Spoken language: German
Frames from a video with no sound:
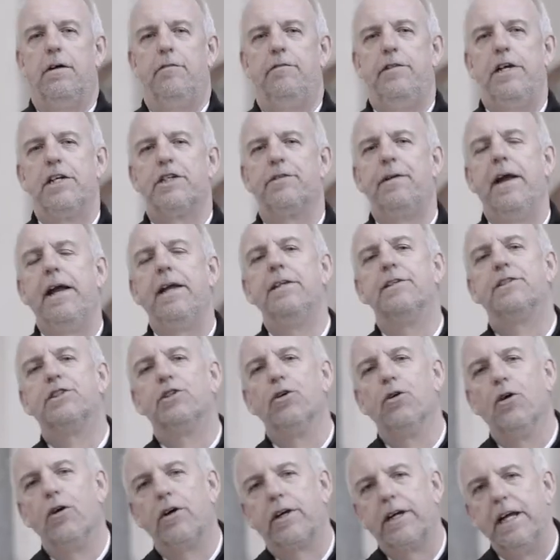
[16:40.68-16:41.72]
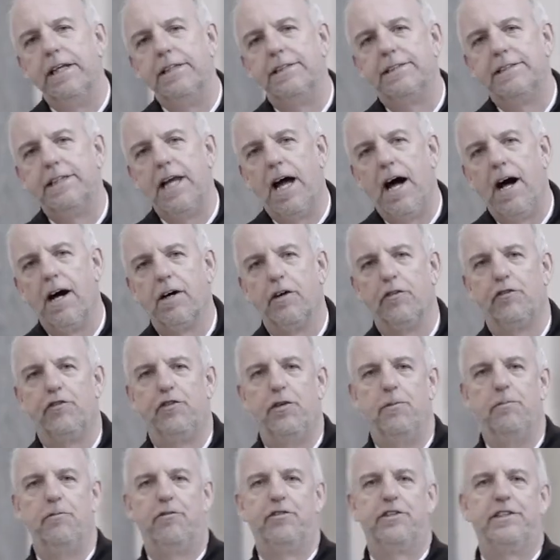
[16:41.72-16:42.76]
Wir schwenken zurück ins Jahre
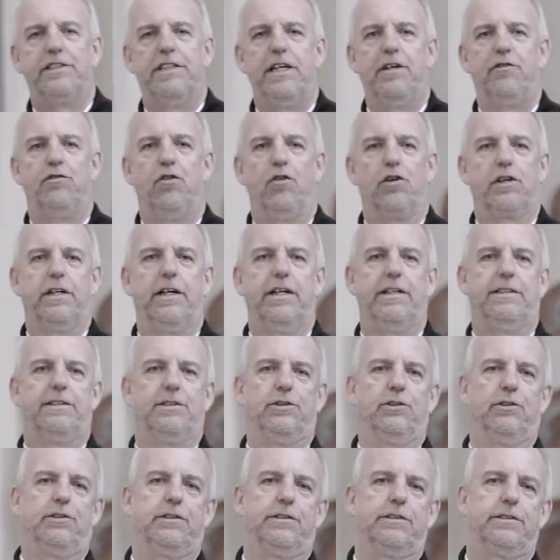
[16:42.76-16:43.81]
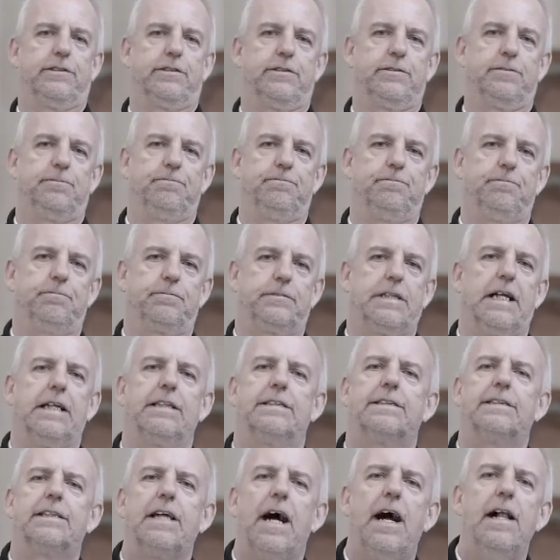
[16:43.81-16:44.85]
50 vor Christus.
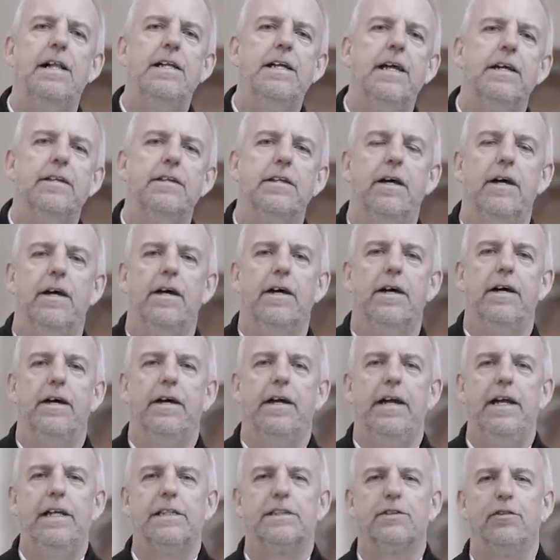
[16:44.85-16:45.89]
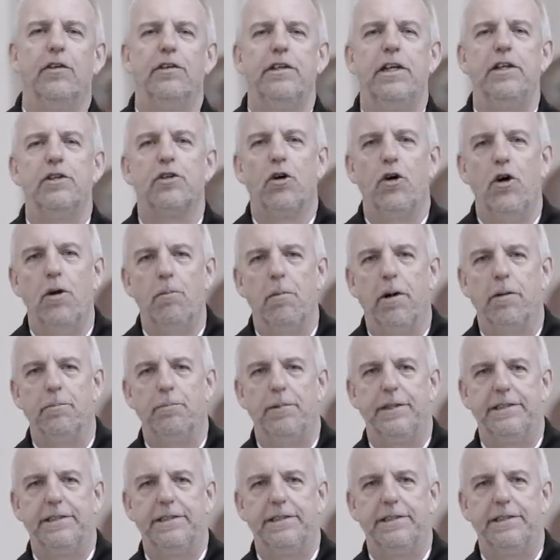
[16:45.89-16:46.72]
Ganz Gallien ist von den Römern